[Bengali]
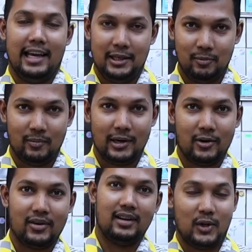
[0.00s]
ঈদ
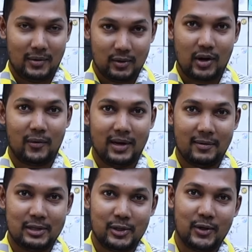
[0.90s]
মুবারক সবাই দোয়া করবেন
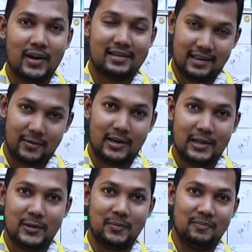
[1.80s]
আমাদের জন্য আসসালামু
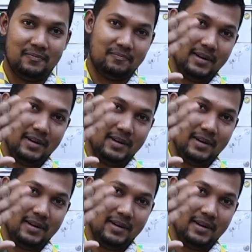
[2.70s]
আলাইকুম